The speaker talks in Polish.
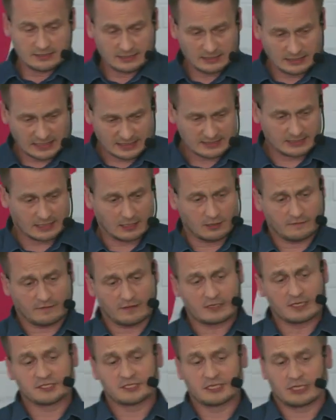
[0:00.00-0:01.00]
Jak
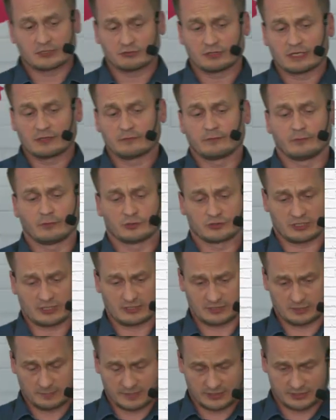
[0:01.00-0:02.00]
skalowanie działa, tutaj można
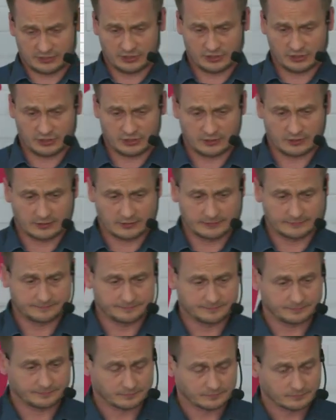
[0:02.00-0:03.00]
zobaczyć
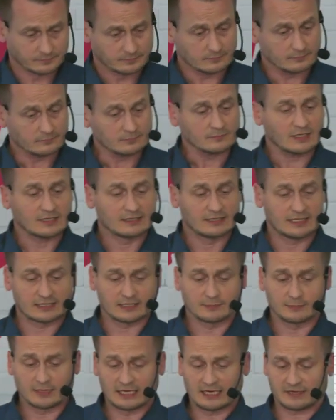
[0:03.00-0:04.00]
na
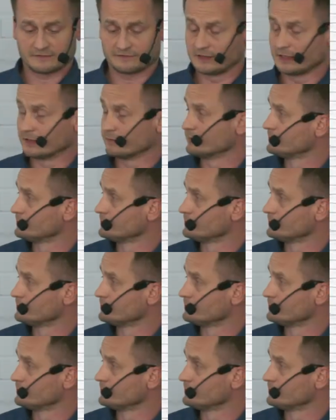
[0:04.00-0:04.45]
tym grafie